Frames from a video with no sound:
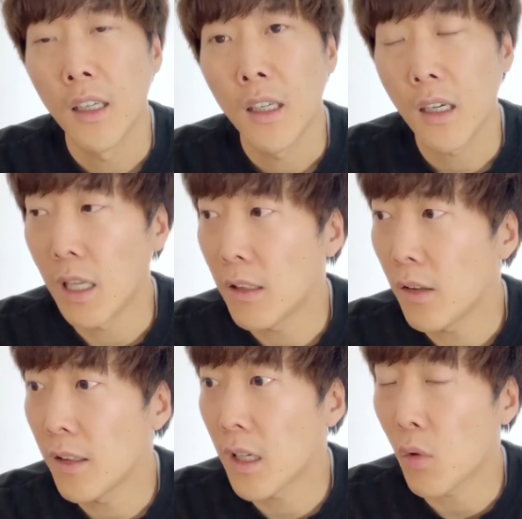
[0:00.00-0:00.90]
그러니까
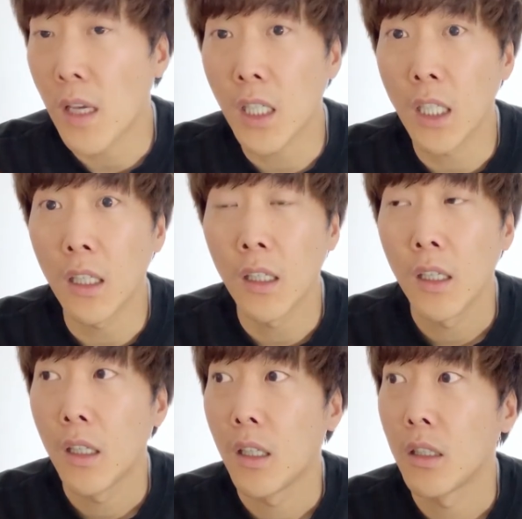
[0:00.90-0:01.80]
레이턴시가 굉장히
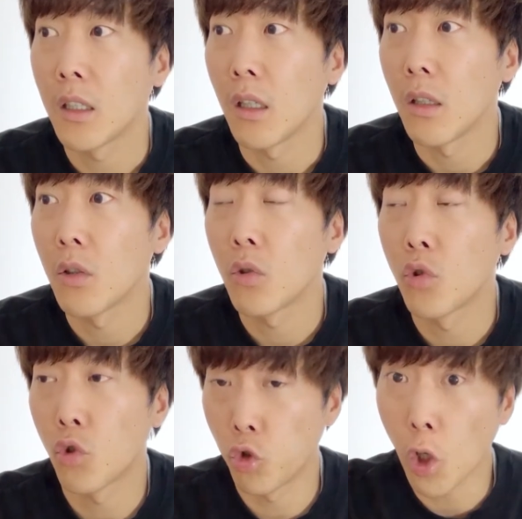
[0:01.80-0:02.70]
이제
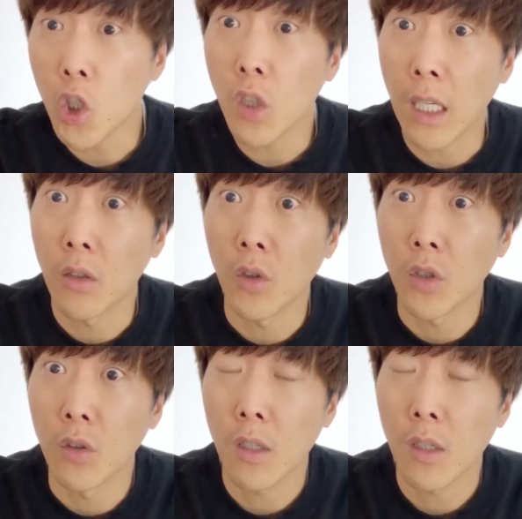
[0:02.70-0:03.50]
줄어들었다는 거죠.